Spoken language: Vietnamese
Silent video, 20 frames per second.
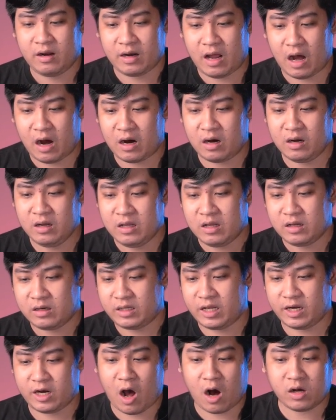đó
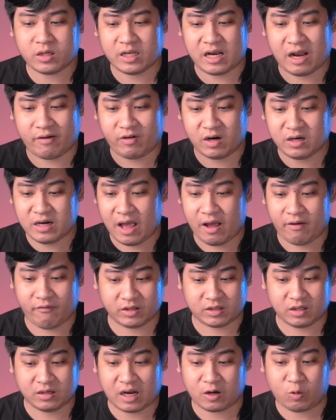thì đó chỉ là vấn đề
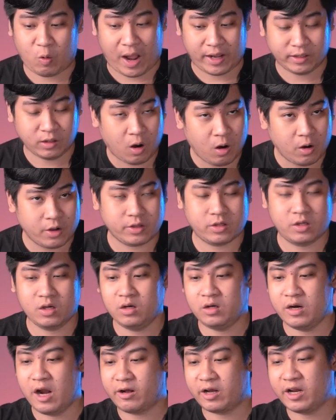về tính thanh khoản thôi
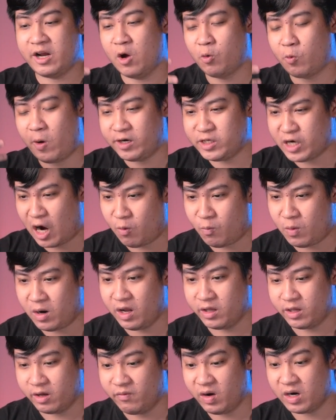chứ điều cái điều quan trọng đó
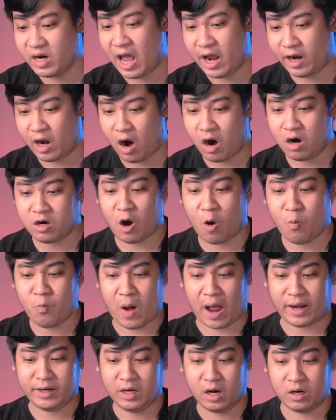là những vấn đề đó
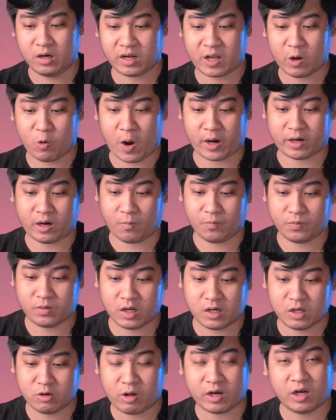không ảnh hưởng đến các hoạt động
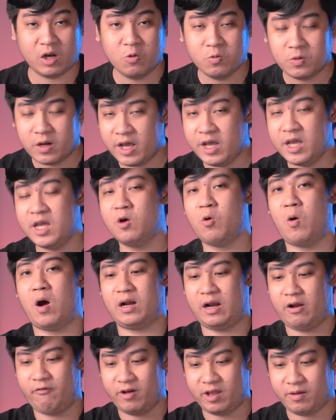kinh doanh lưu ký
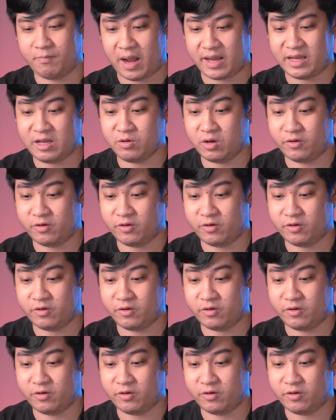hoặc là về mảng